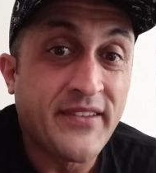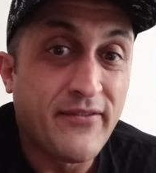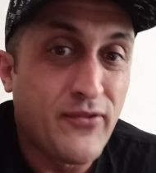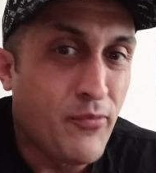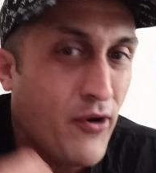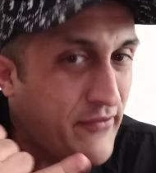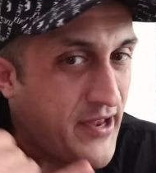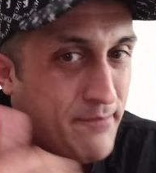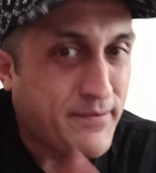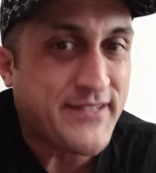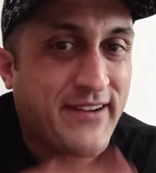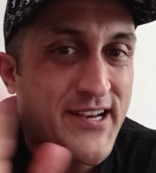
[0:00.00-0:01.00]
В любое время
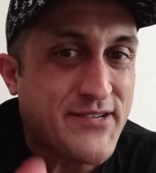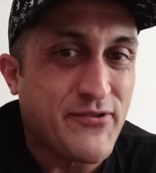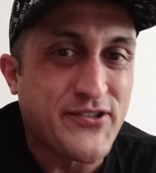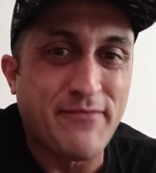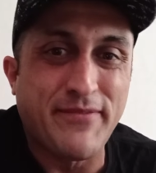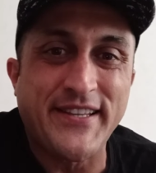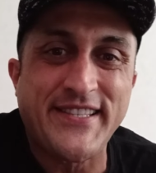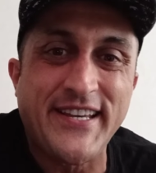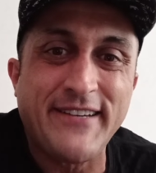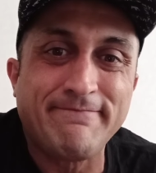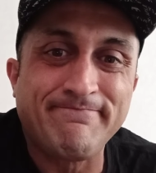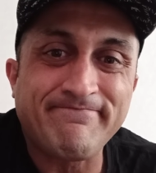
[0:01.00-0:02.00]
позвонишь, можно прийти.